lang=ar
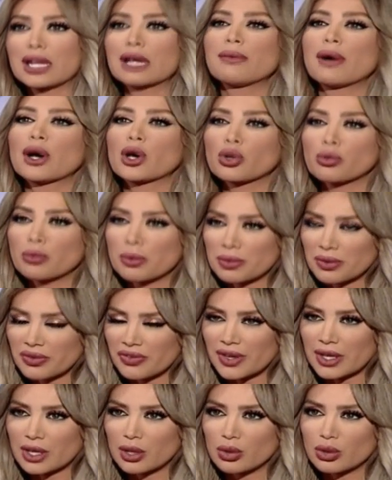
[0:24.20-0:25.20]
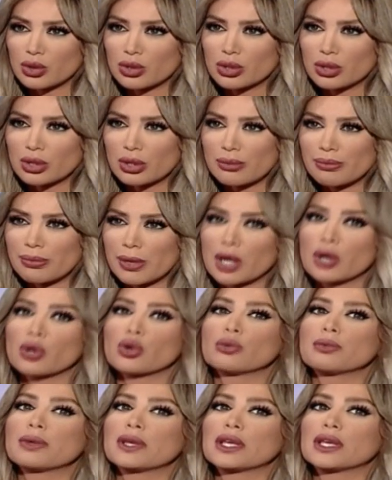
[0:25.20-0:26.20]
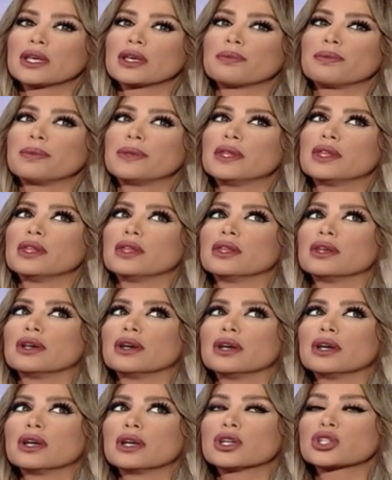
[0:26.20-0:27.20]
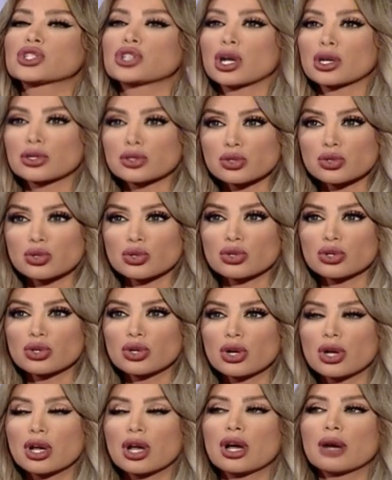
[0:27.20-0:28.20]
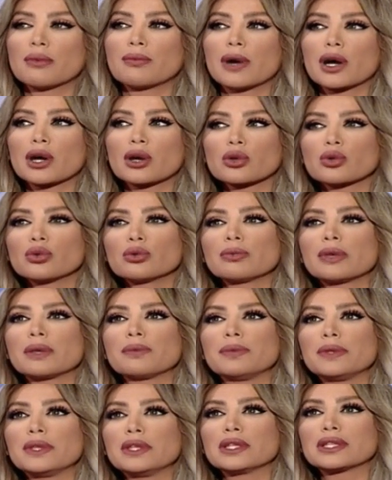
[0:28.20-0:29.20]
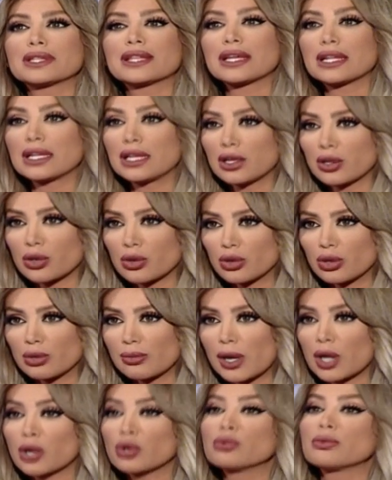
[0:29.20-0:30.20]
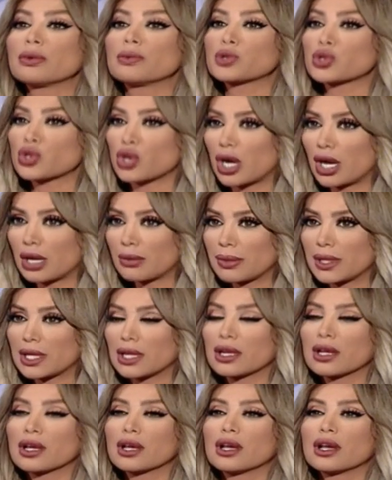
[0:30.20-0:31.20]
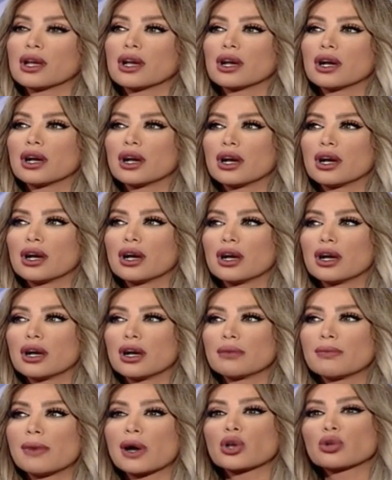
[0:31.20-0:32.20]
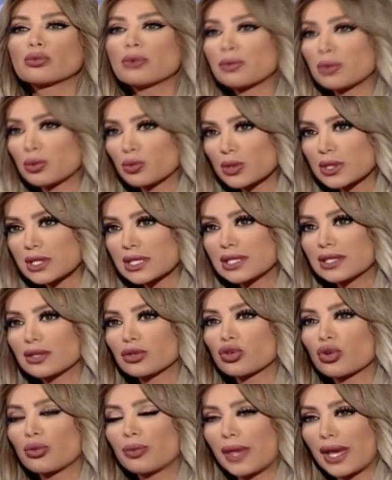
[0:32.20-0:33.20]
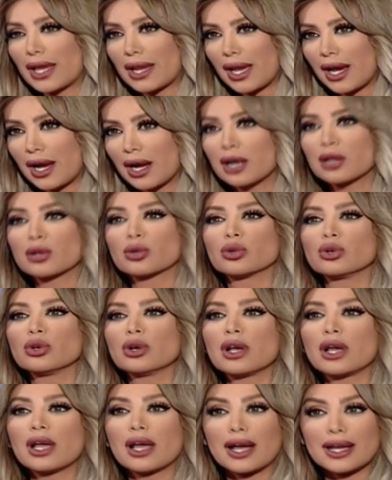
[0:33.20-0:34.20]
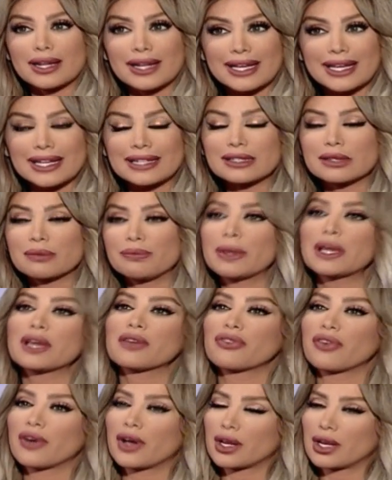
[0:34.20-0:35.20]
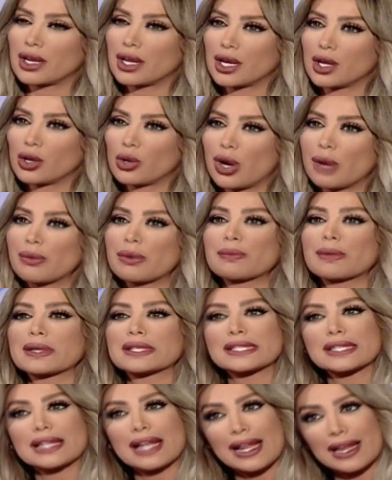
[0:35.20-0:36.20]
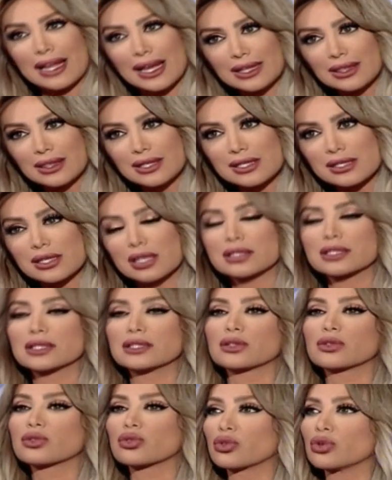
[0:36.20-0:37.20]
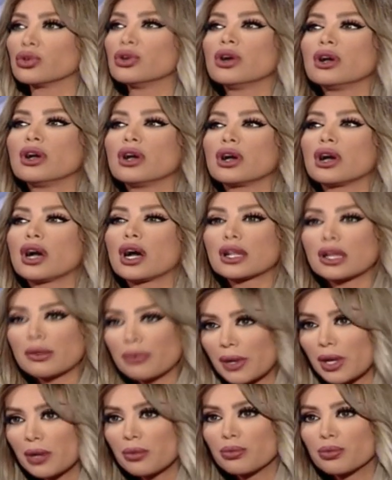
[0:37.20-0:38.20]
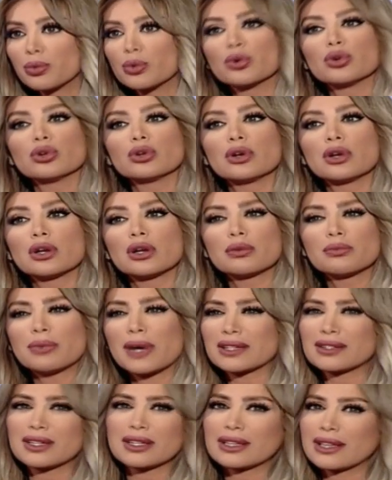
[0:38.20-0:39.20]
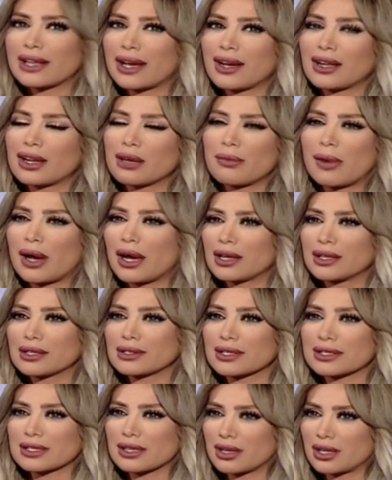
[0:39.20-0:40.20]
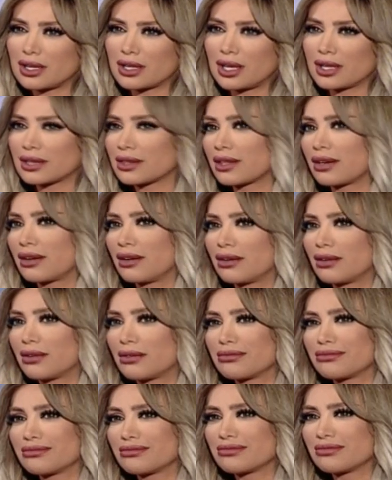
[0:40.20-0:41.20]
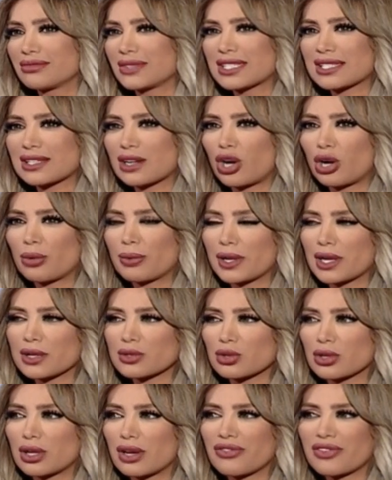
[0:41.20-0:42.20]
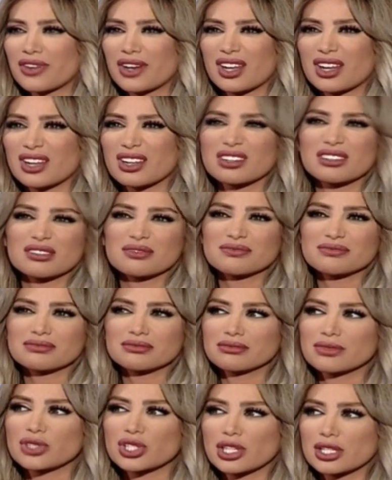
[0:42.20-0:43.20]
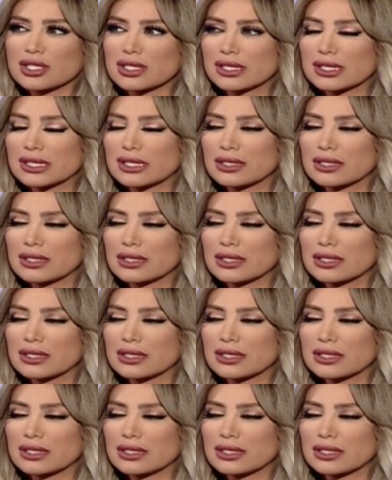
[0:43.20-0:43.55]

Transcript: مغرومه بفنه مغرومه بشخصه مغرومه بتاريخه مغرومه بشو عمل آه، مغرومه بموسيقته بالحانه انا كنت بيك فان له قبل ما اصير هالقد صديقته انا بحبه بعتقد العالم عقلتها صغار ليحتى يزرعوا براسهم افكار مش طيب، لذيذه